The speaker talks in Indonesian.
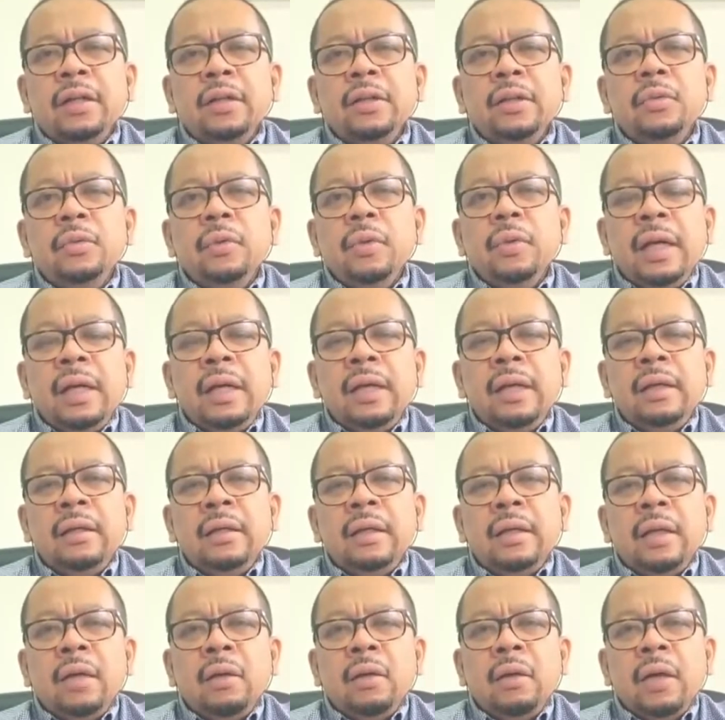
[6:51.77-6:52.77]
Yang
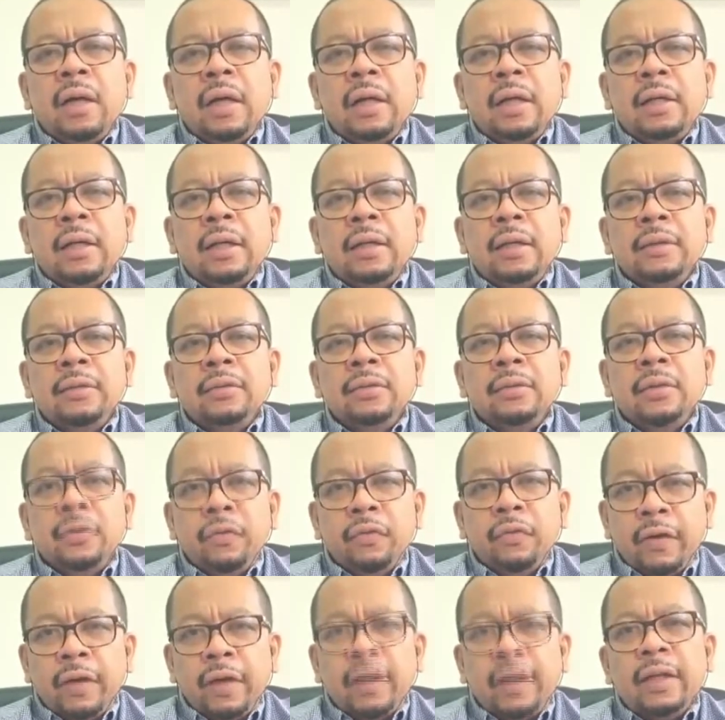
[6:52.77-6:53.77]
kedua, kalau ada
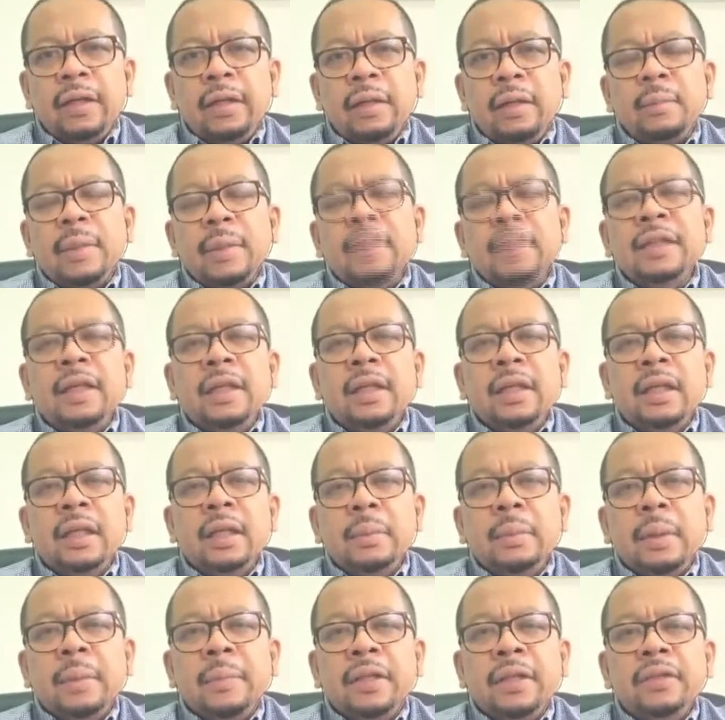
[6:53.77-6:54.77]
survei dan
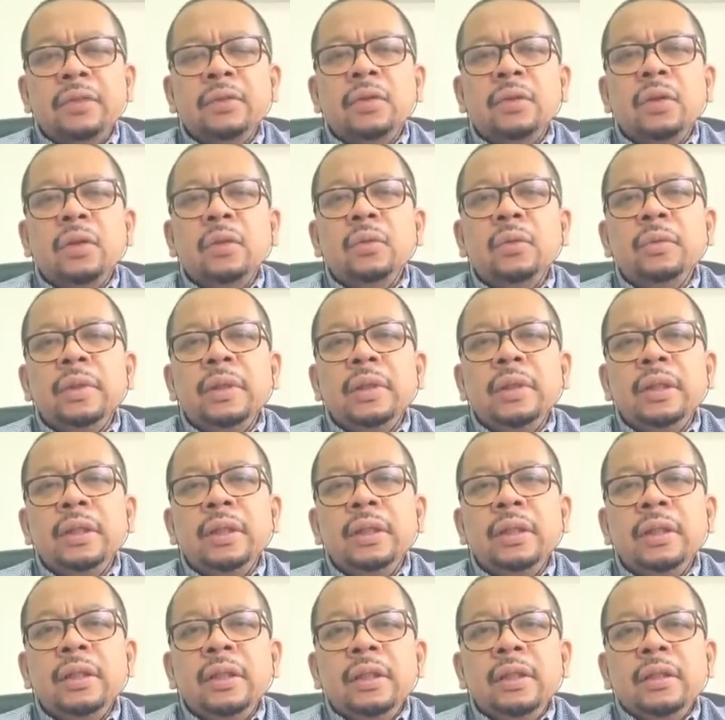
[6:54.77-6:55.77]
masih ada nama Pak
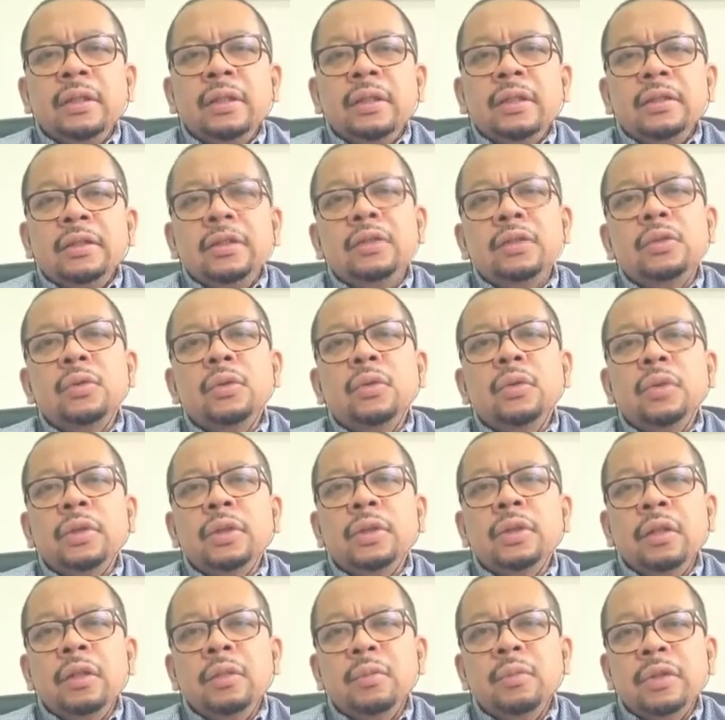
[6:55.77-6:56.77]
Jokowi,
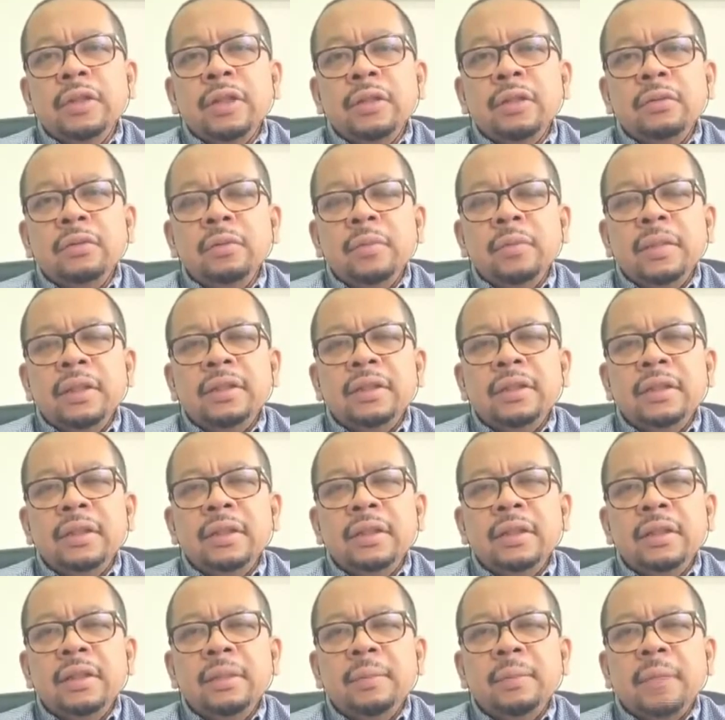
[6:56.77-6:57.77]
sesungguhnya nomor satu
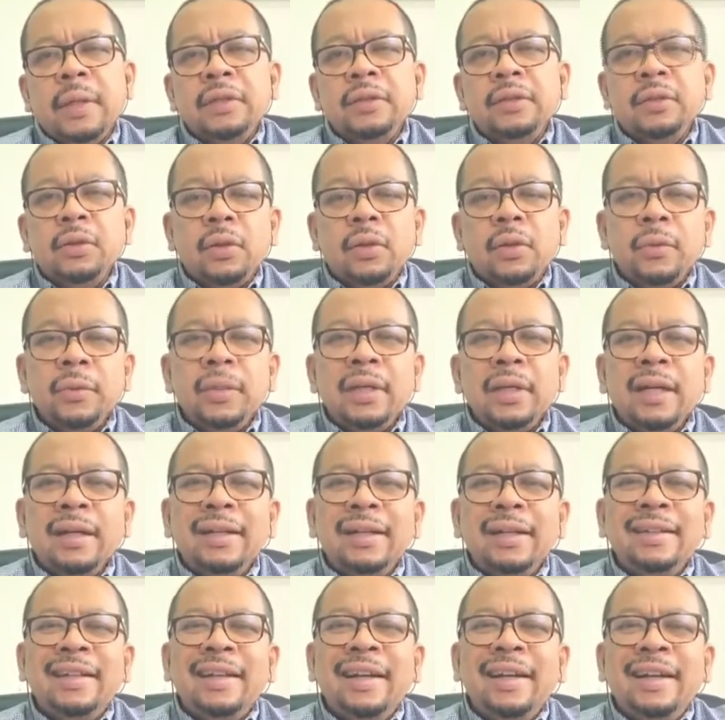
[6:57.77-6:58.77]
masih Pak
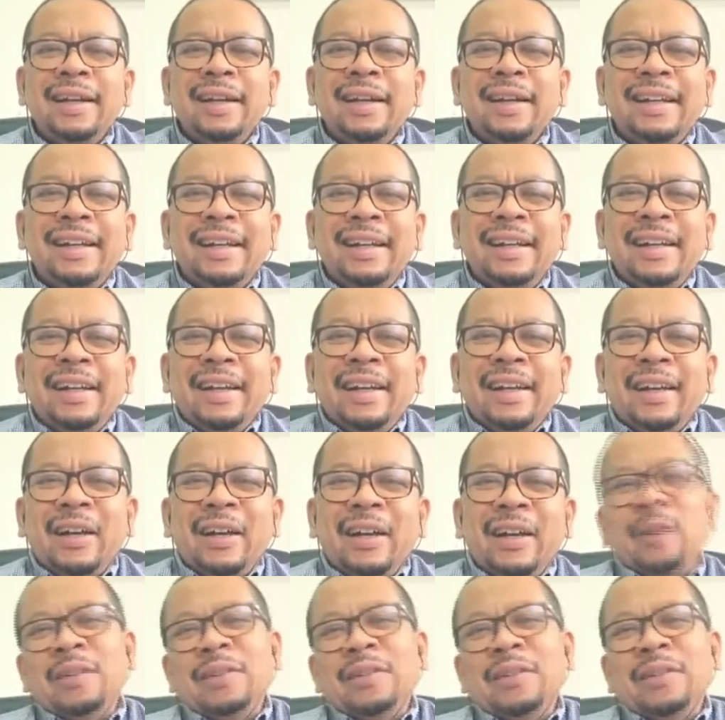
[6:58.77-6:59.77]
Jokowi yang kita.
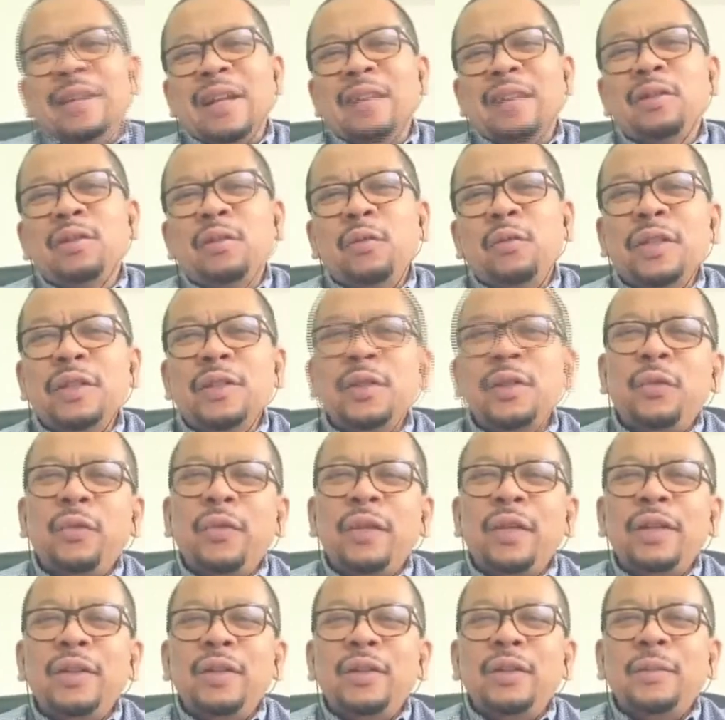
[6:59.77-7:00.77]
Hmm. Kalau sekarang
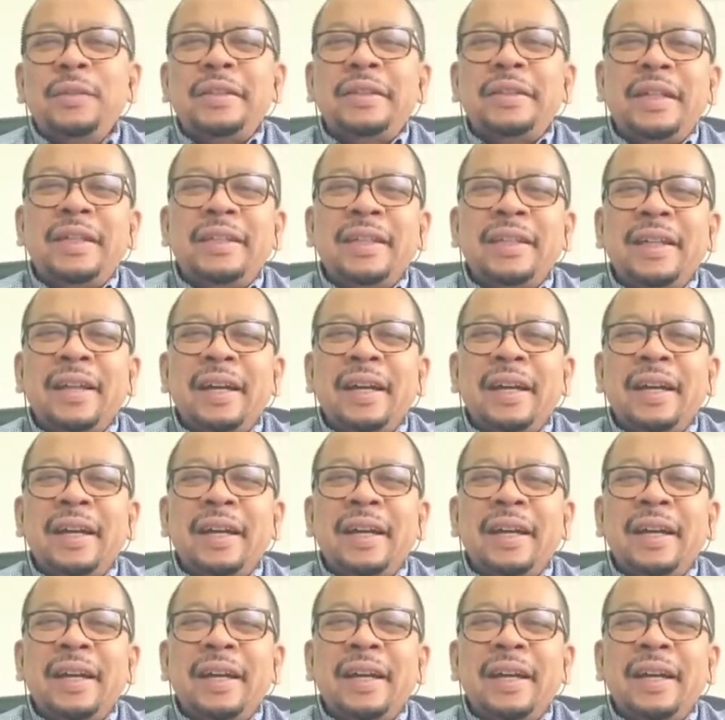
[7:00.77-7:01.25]
survei-survei itu